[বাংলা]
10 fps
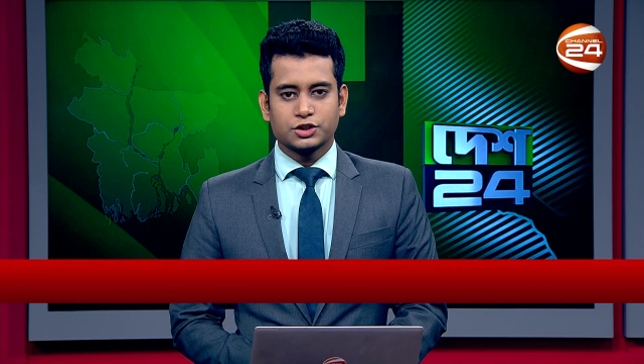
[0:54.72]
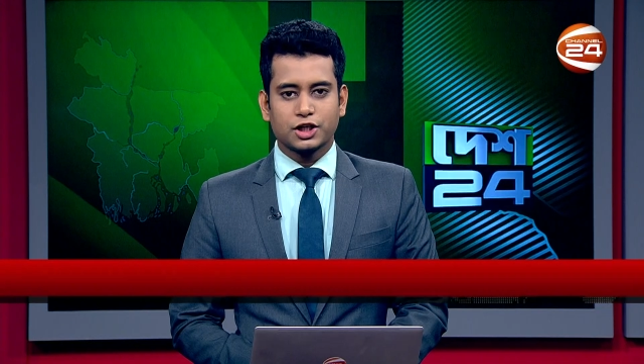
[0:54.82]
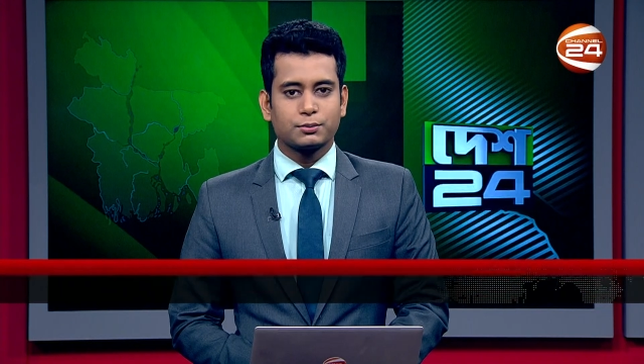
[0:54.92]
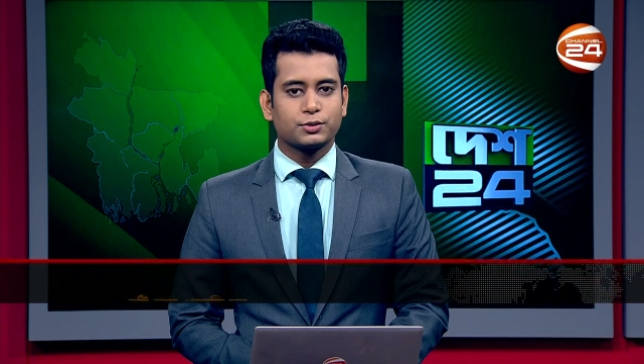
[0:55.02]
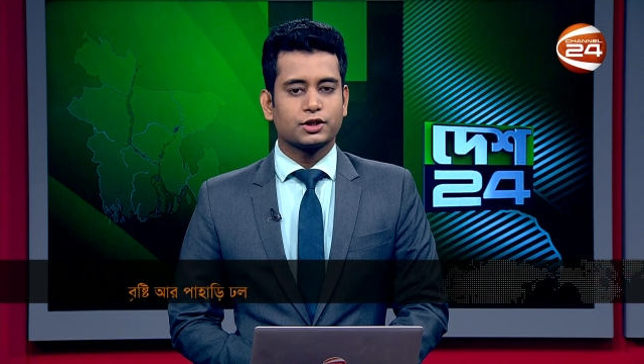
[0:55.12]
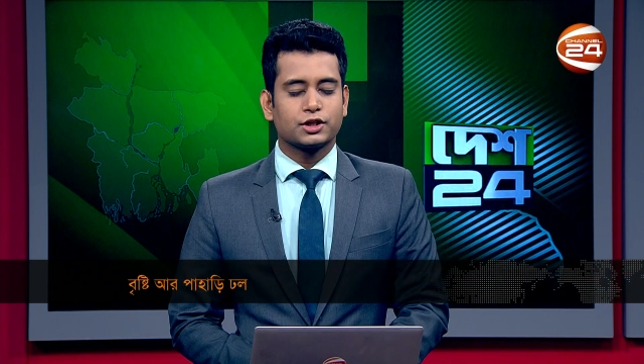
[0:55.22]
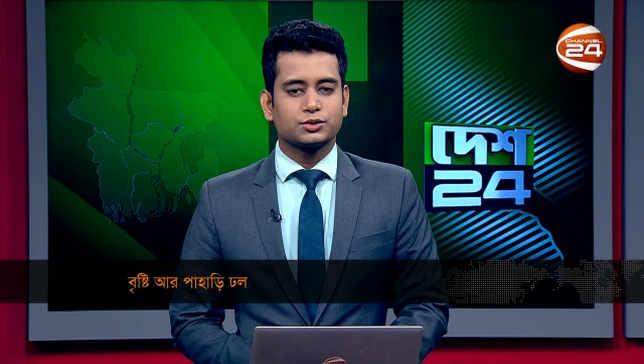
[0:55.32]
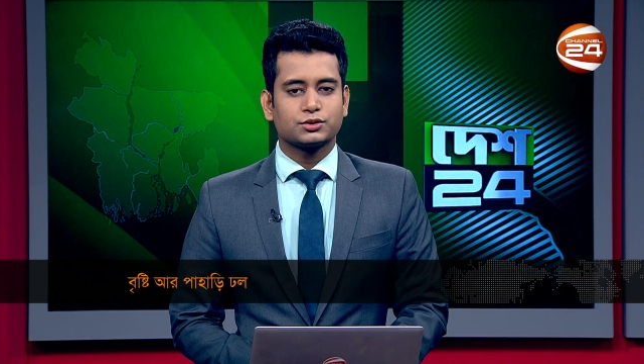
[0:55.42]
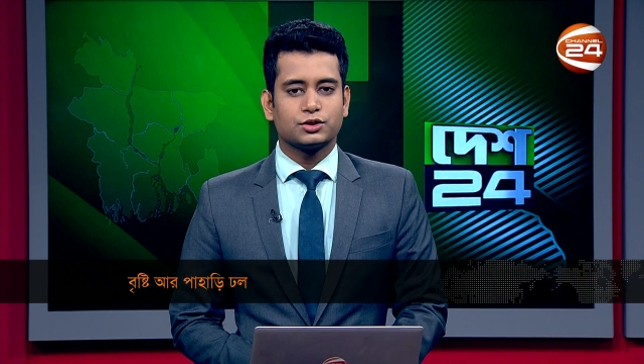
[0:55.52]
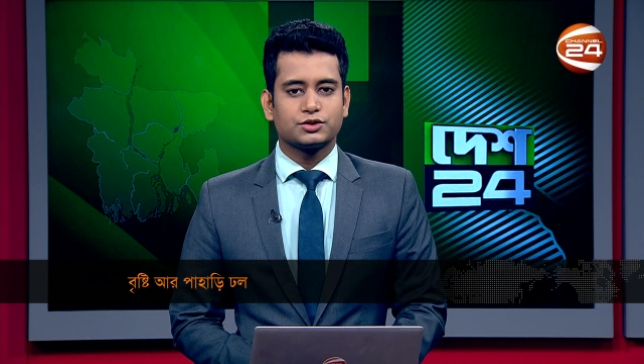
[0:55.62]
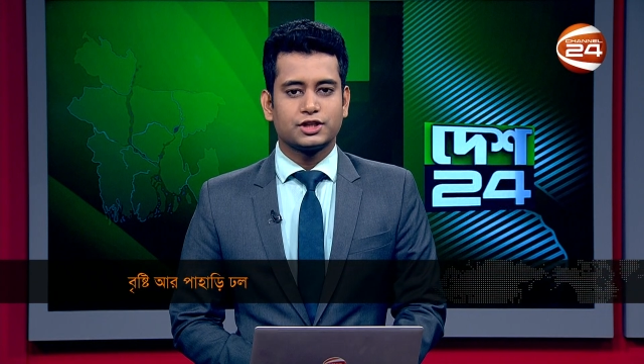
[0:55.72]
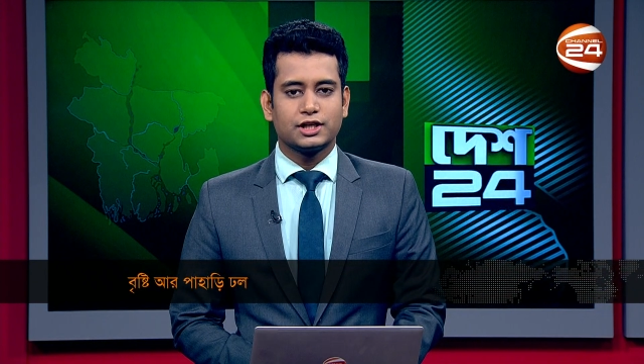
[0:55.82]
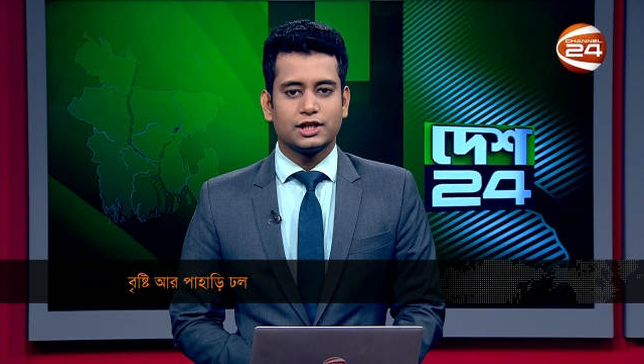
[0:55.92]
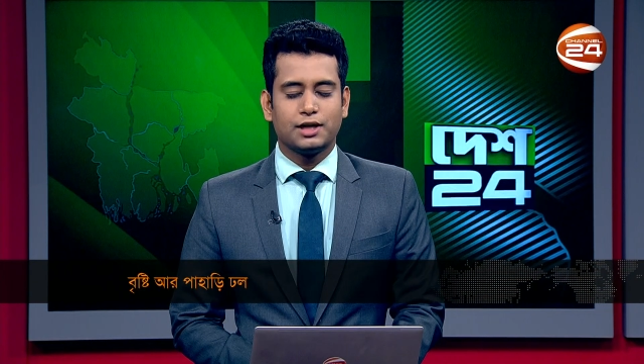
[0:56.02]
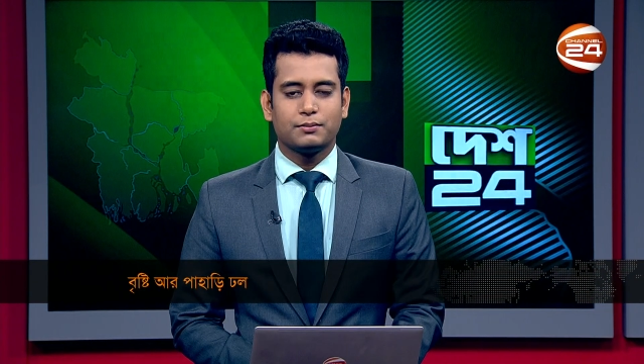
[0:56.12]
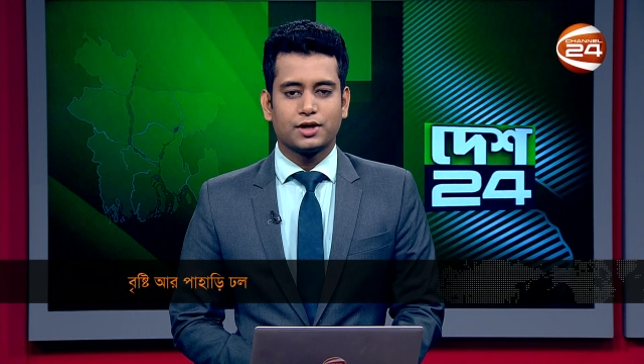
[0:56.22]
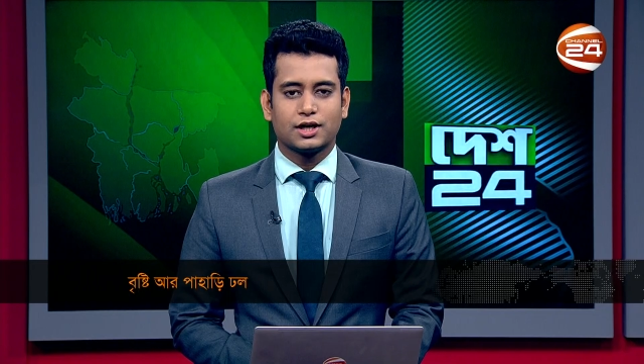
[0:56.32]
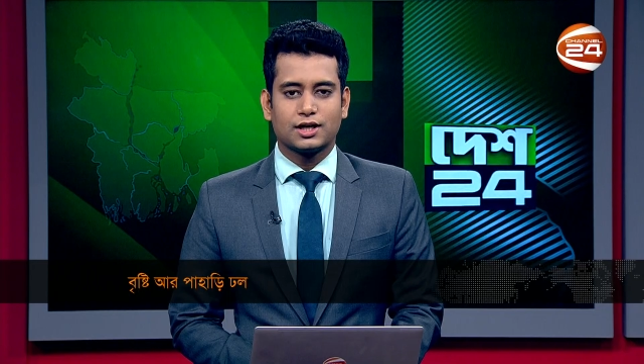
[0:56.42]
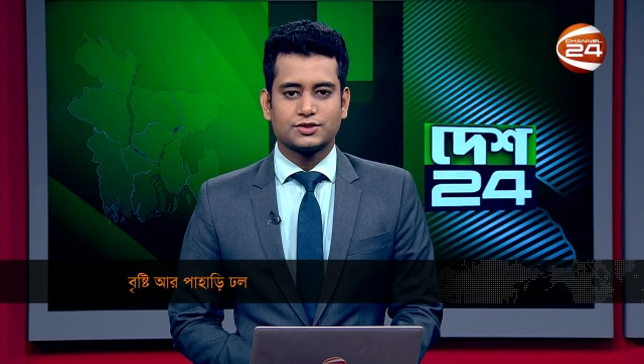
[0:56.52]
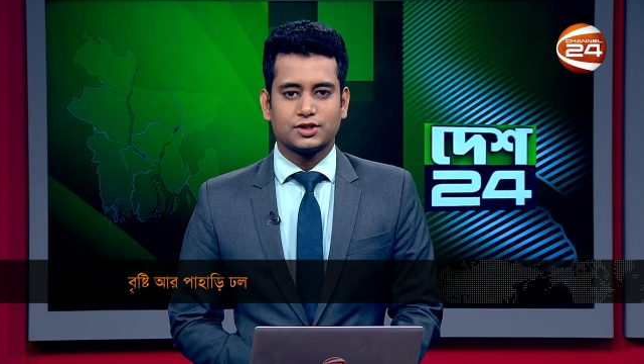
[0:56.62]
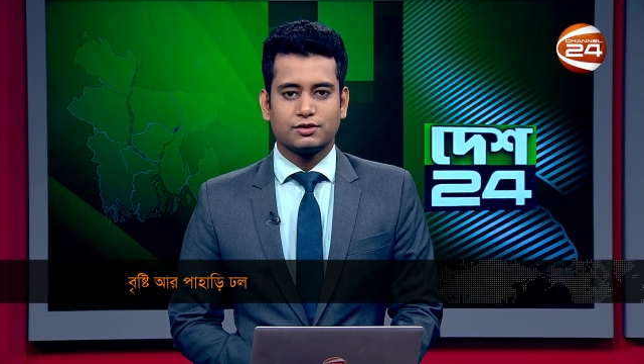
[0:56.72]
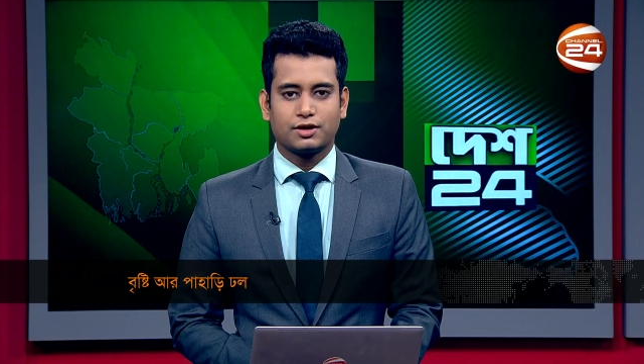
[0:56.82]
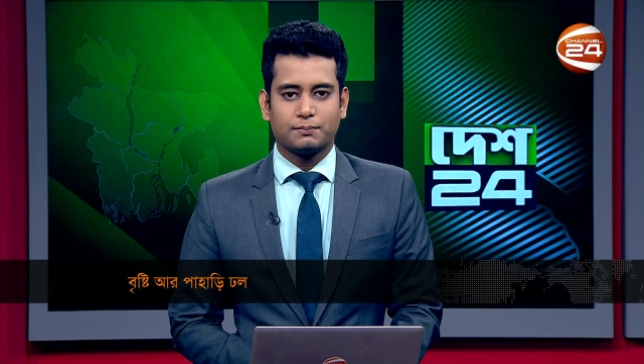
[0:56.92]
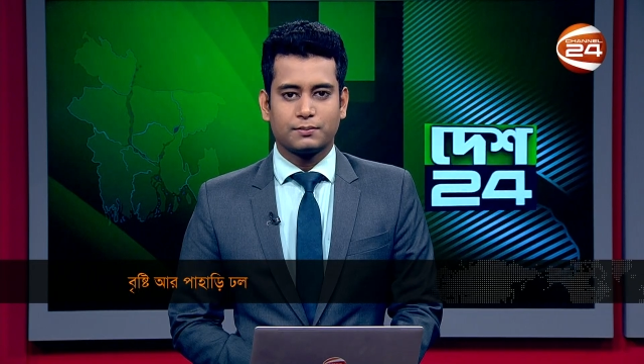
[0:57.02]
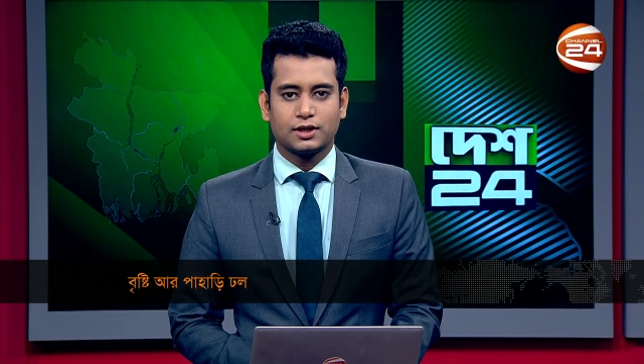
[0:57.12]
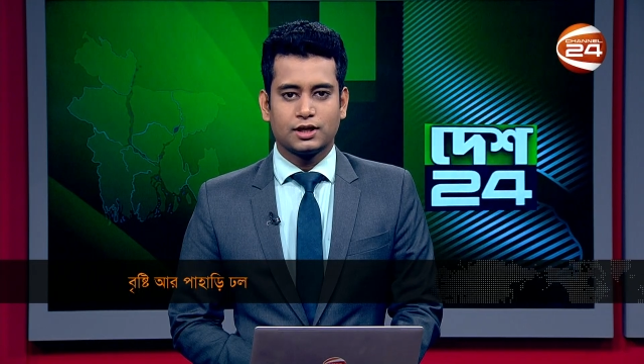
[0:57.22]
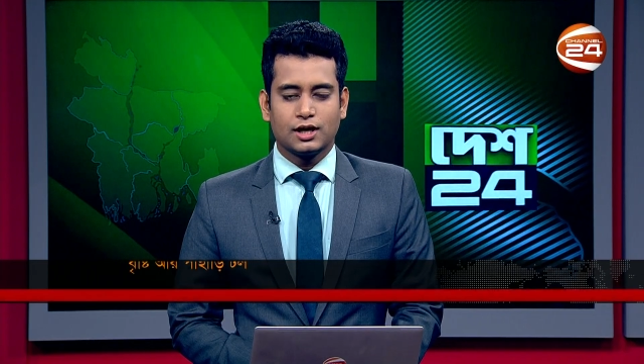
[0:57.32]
শেরপুর থেকে যুক্ত হচ্ছেন ইমরান হাসান রাব্বি